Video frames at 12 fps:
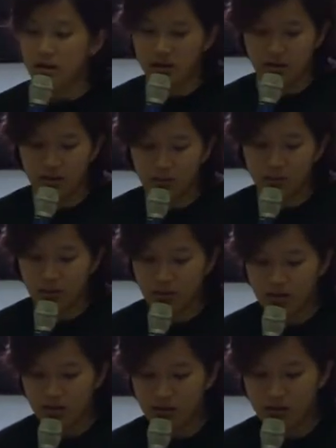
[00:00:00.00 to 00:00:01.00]
Kita mau
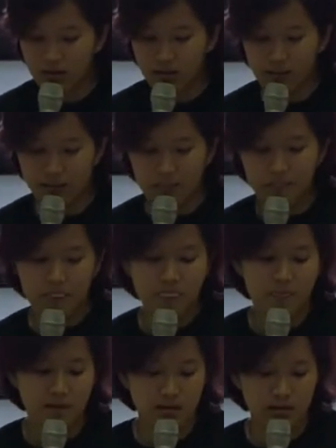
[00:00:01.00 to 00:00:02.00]
lihat di
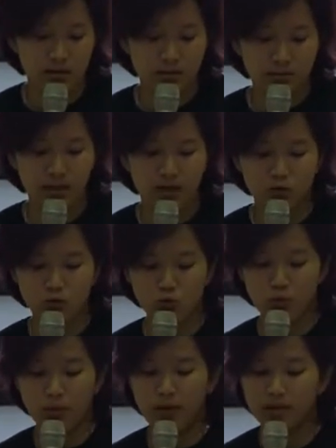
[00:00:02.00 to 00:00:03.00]
Markus
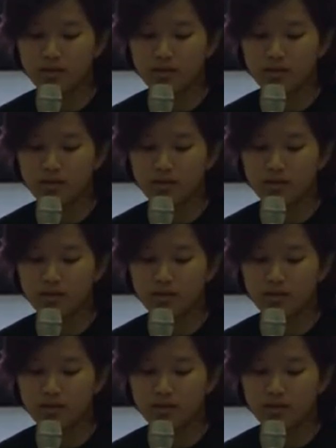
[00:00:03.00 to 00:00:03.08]
12